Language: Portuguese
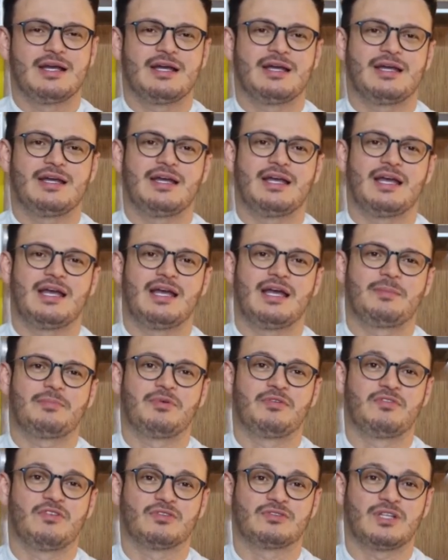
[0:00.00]
é,
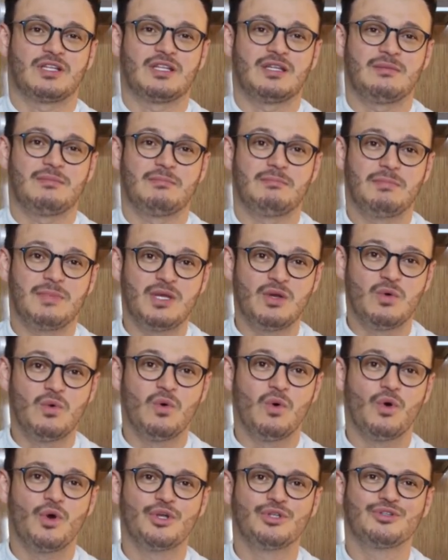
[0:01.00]
por volta de
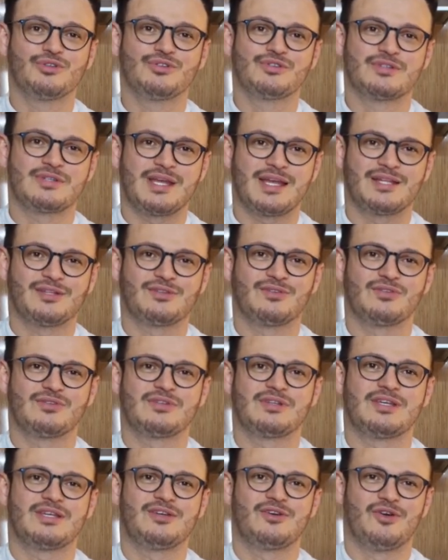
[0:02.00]

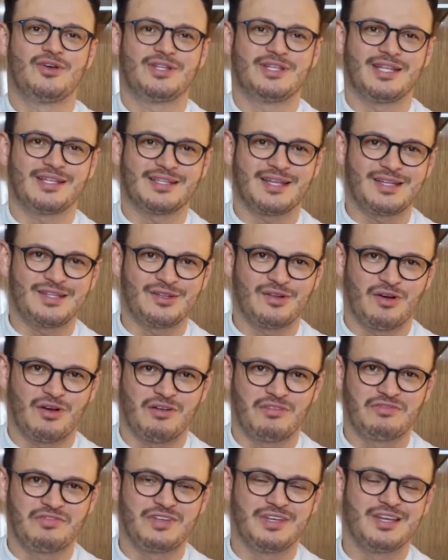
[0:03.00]

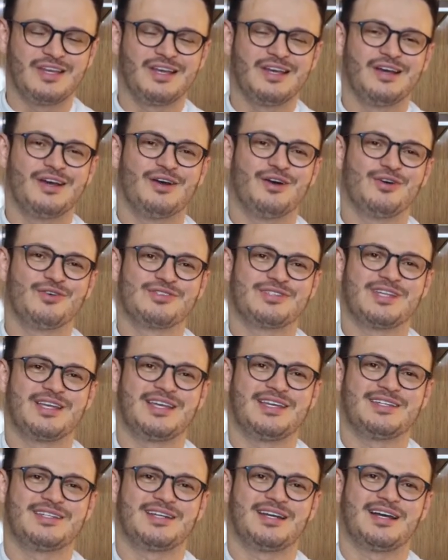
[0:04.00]
1889, ou
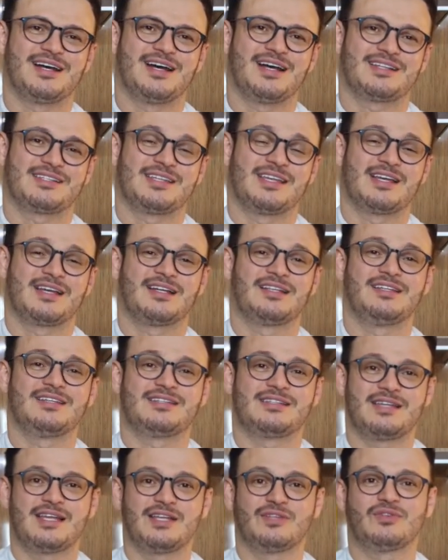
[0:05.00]
seja, há cerca de
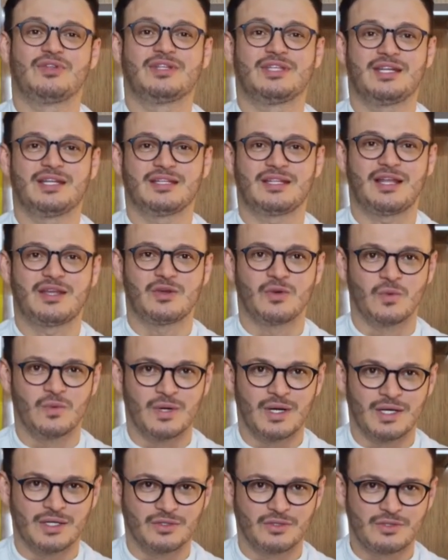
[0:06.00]
131
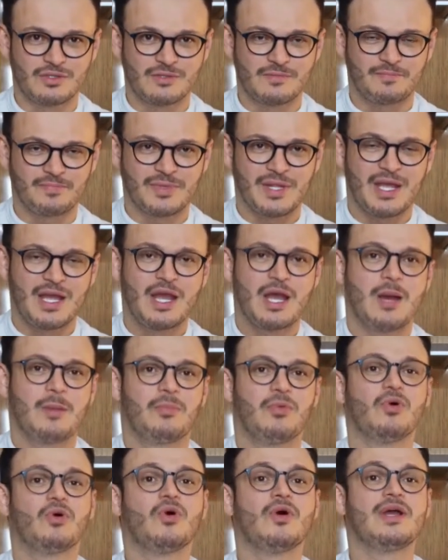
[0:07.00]
anos.
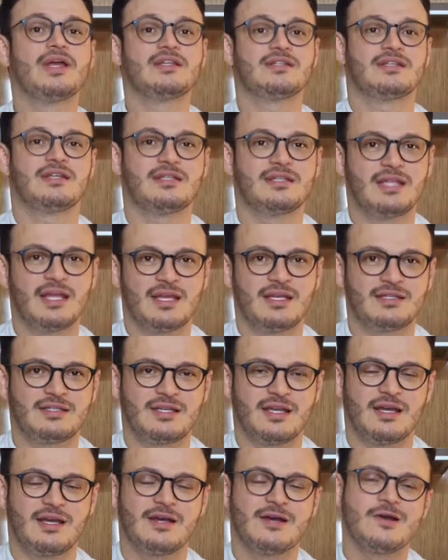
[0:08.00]
Por
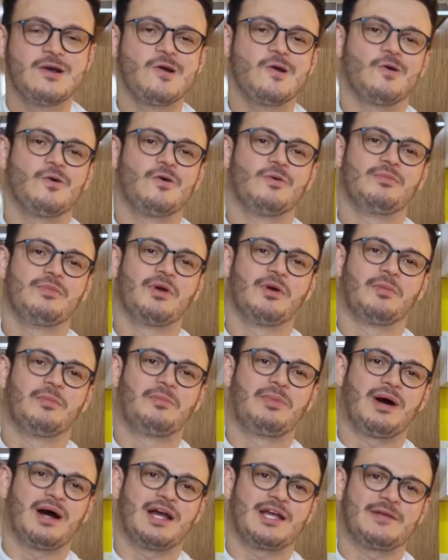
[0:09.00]
coincidência, o meu
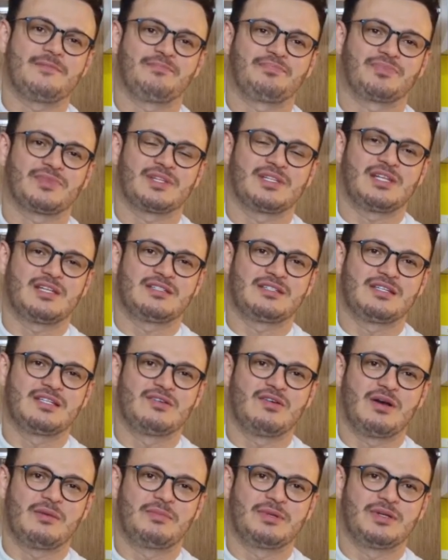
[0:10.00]
pai
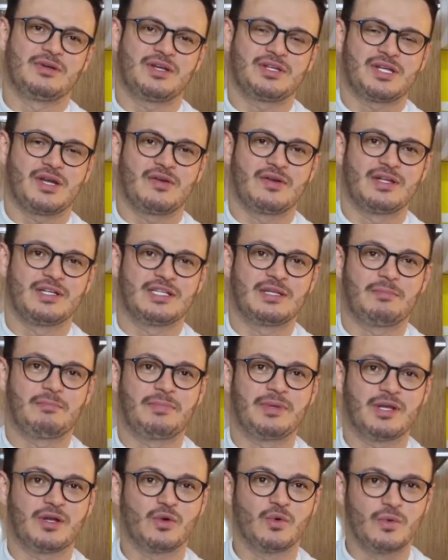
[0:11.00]
decidiu abrir o restaurante
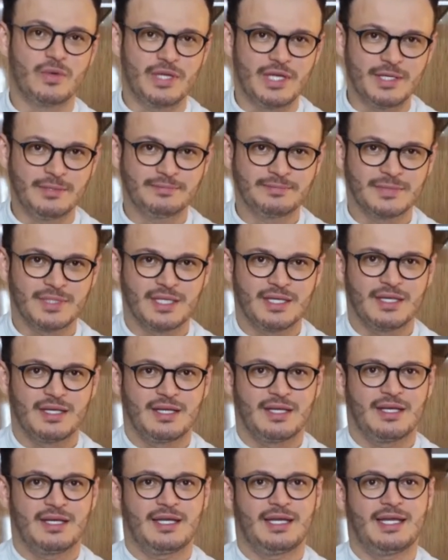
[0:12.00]
Picuí,
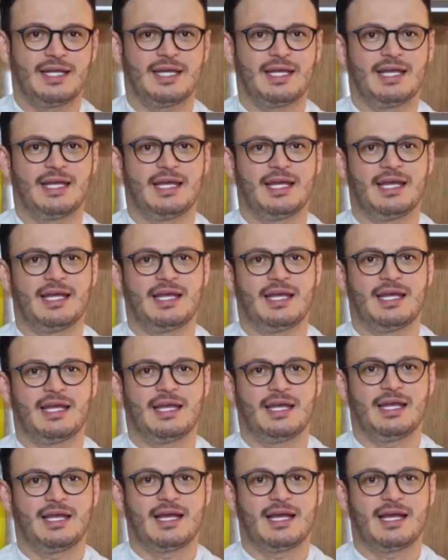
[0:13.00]
é,